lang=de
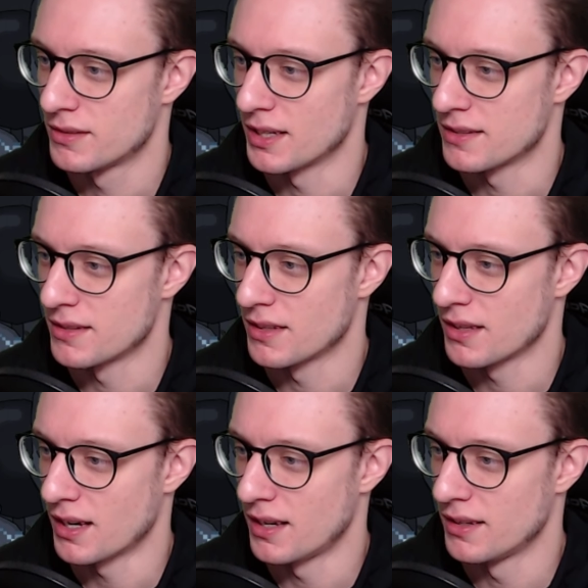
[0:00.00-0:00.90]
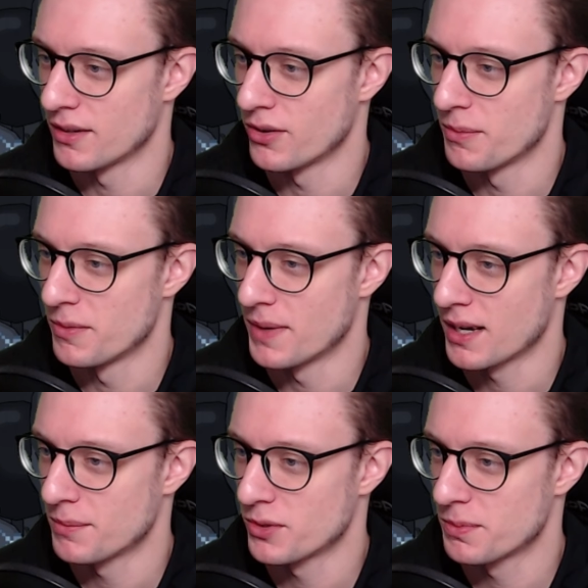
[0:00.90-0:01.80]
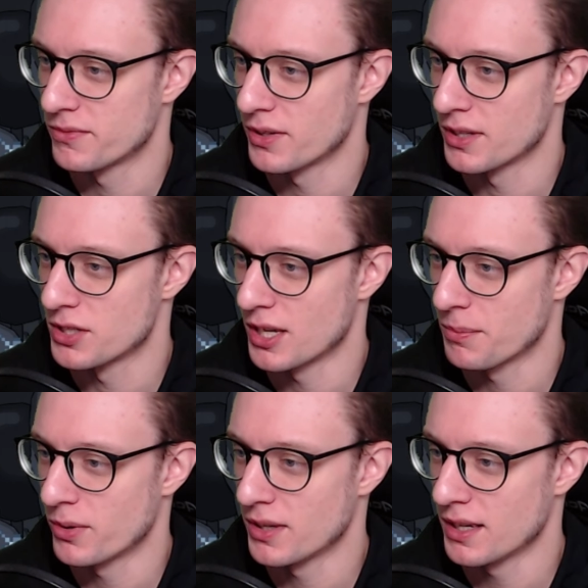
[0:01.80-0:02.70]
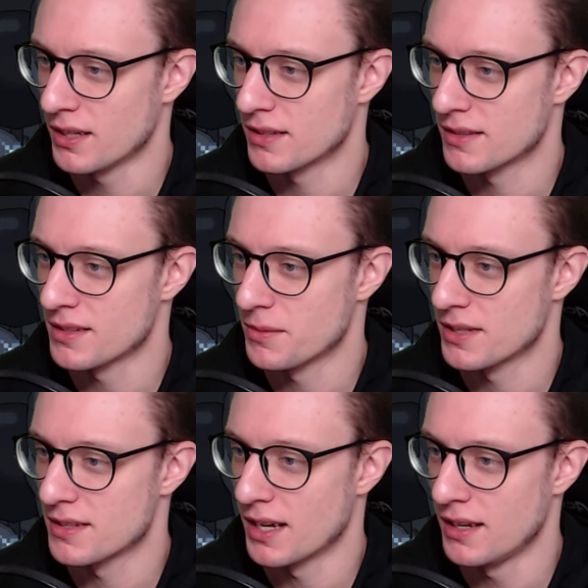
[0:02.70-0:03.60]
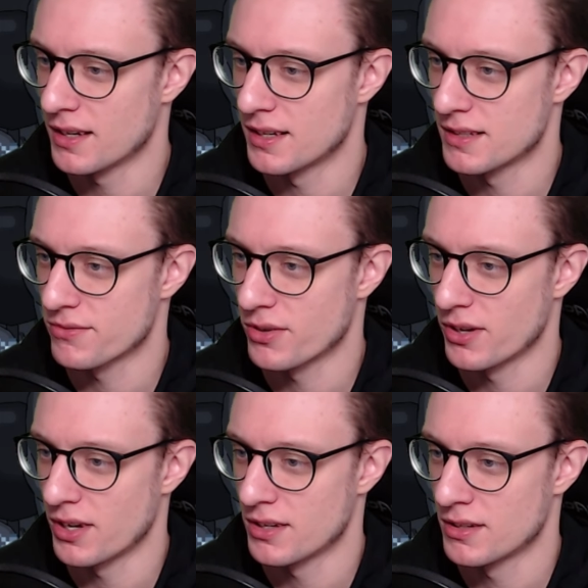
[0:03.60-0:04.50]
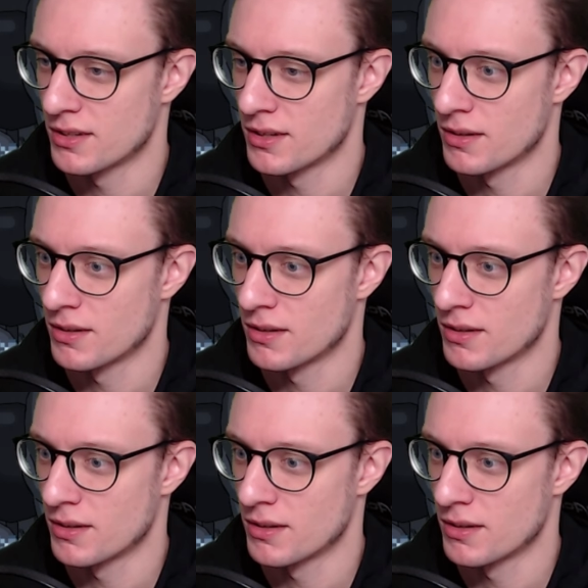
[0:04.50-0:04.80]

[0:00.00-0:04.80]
dass ich alle Räume machen muss, bevor ich einen Checkpoint kriege. Das ist aber jetzt ein anderer als vorher.